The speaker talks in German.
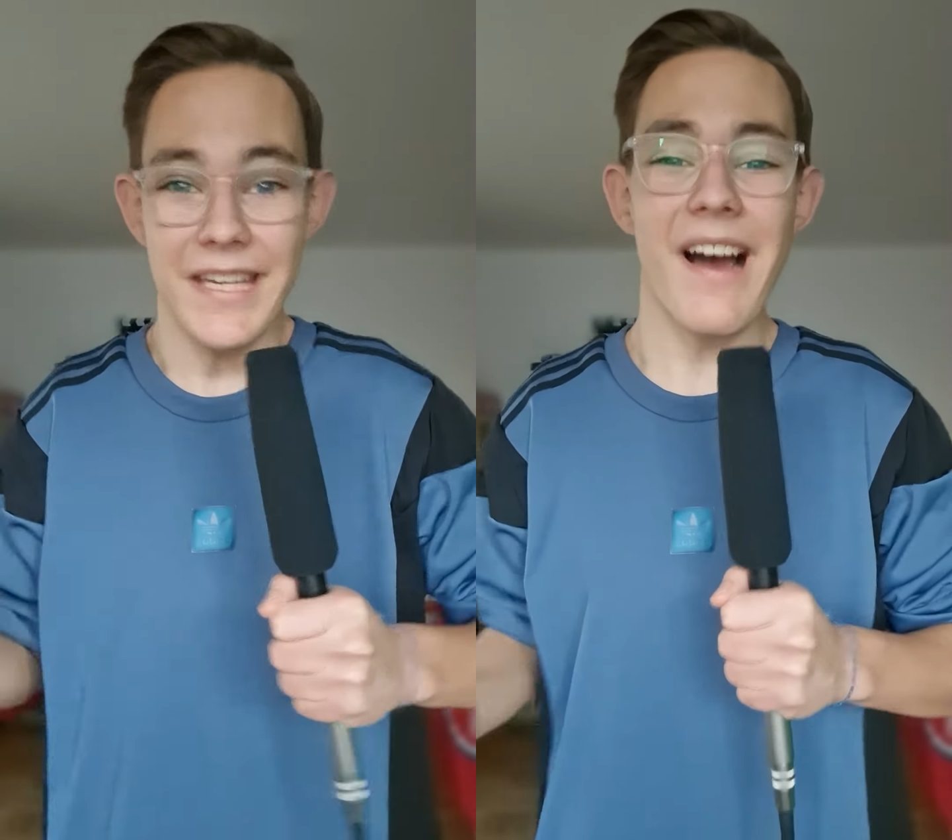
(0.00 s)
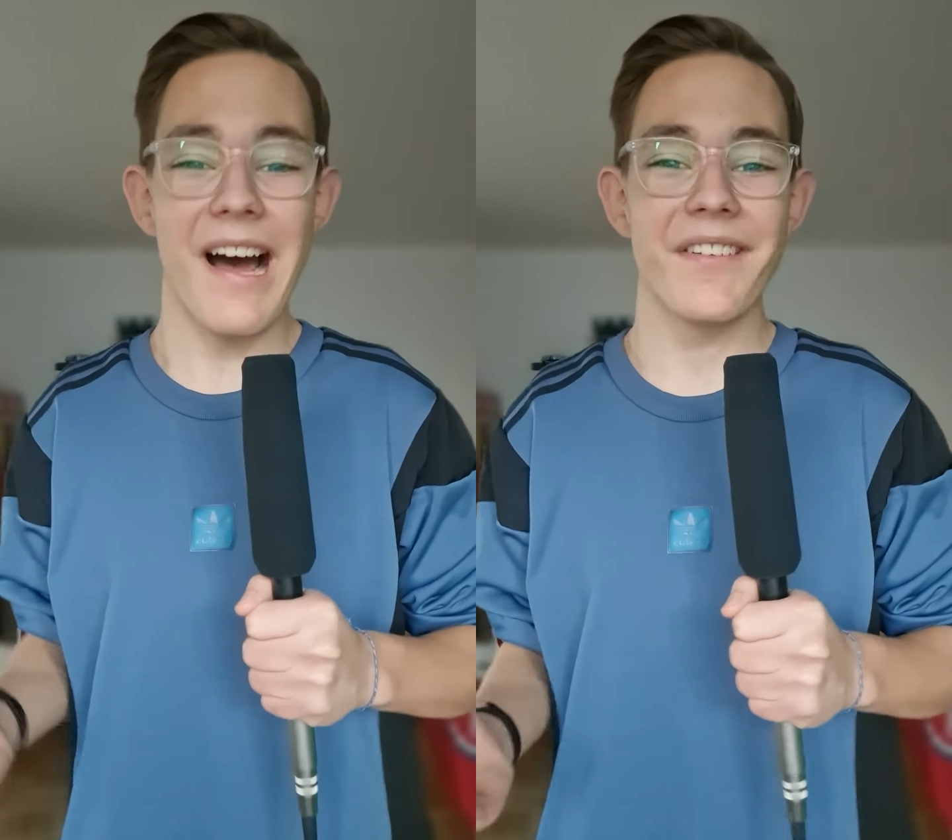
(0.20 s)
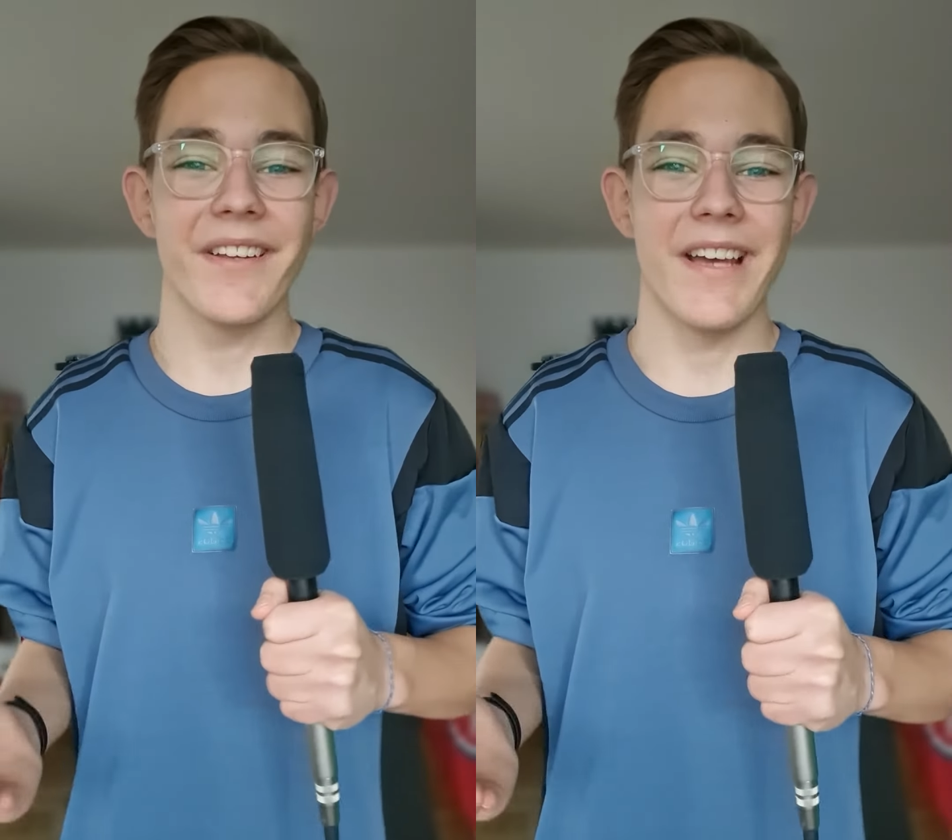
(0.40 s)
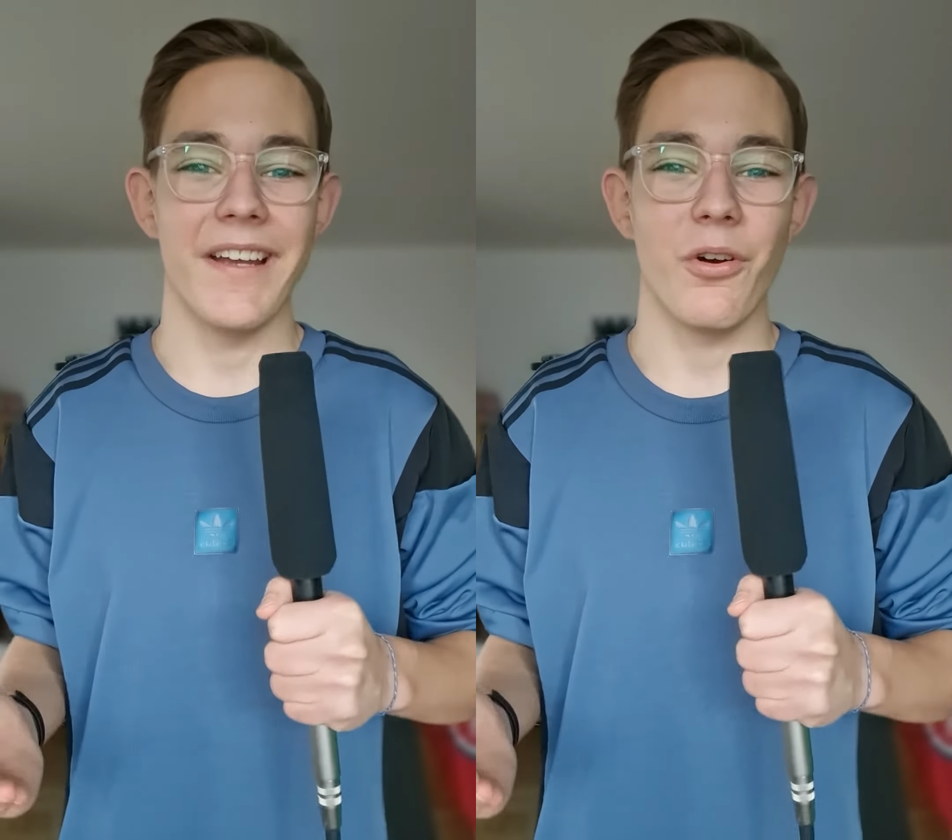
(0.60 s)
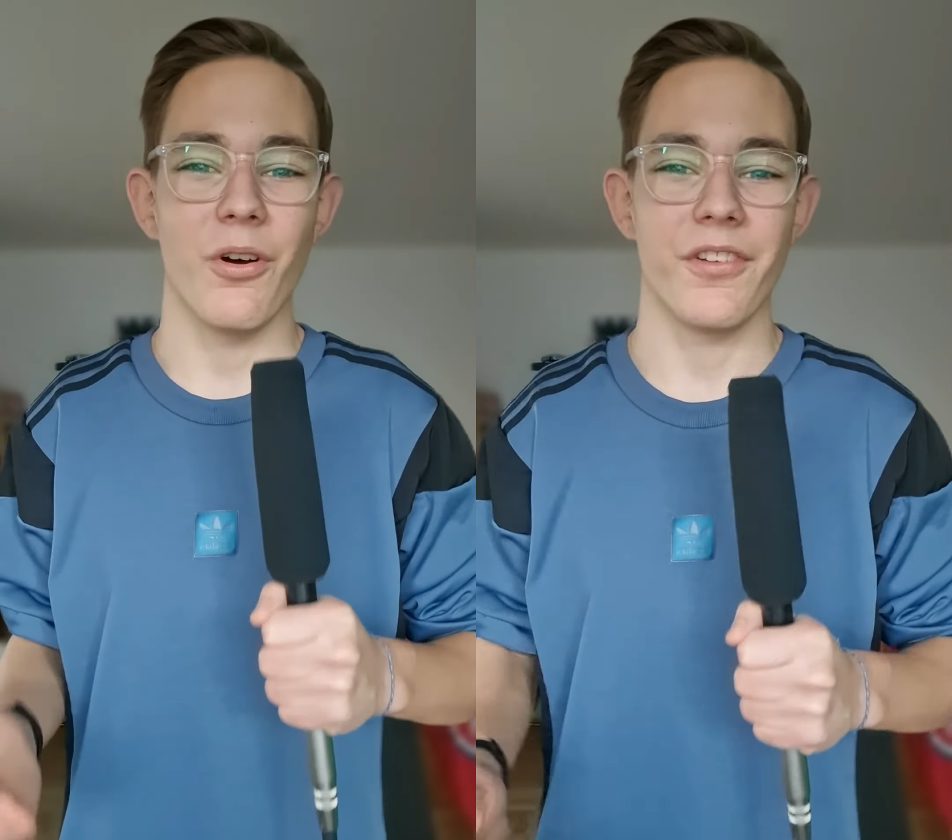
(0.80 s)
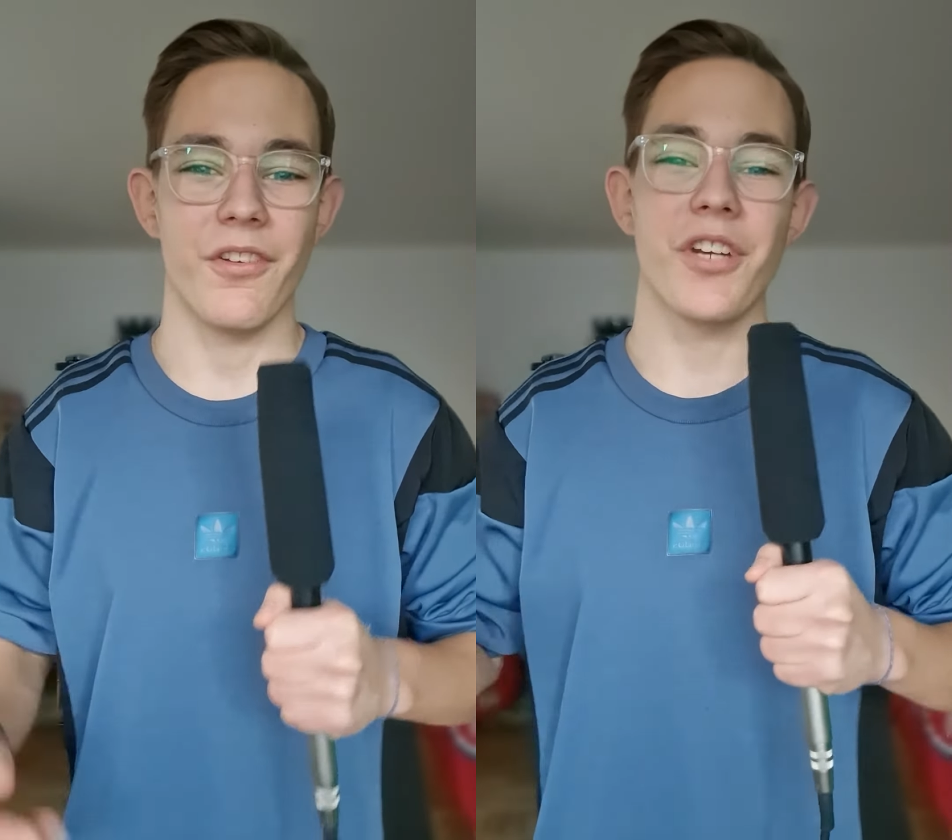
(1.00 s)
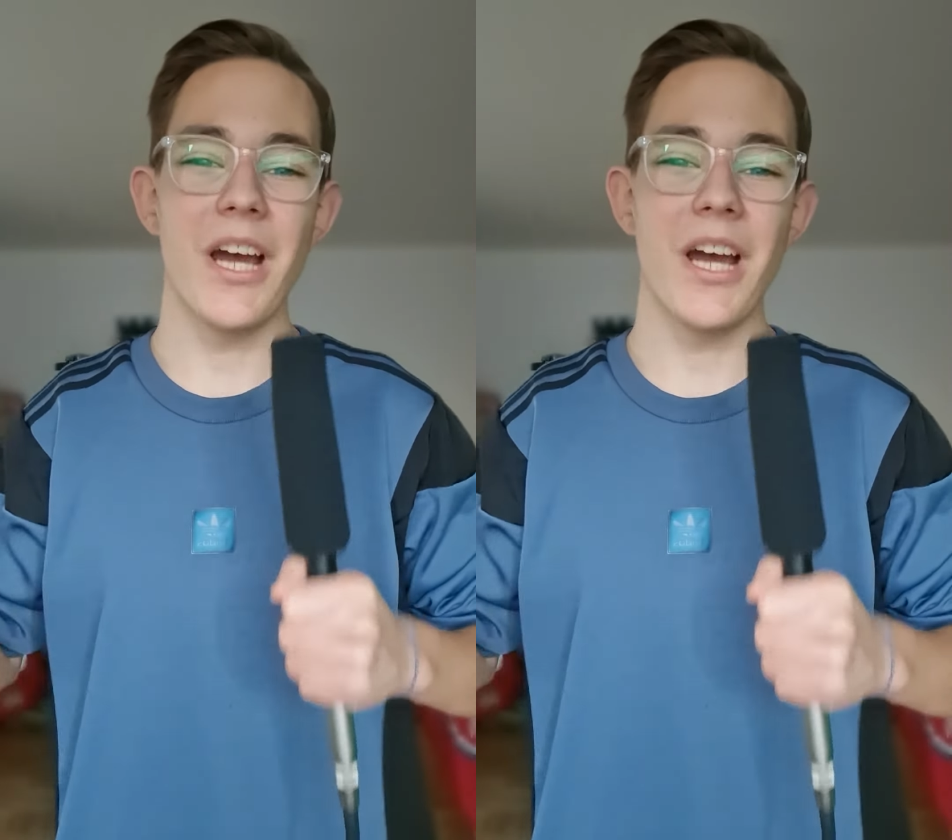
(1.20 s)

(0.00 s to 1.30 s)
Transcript: ihr anders eingeordnet?